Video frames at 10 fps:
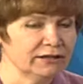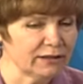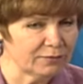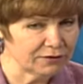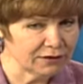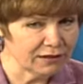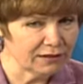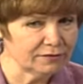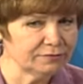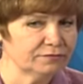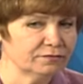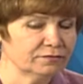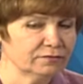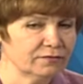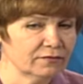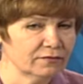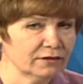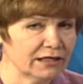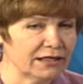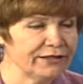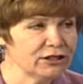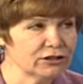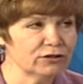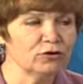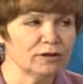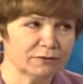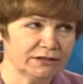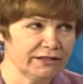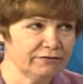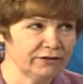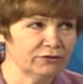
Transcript: там на дальнейшее до обследования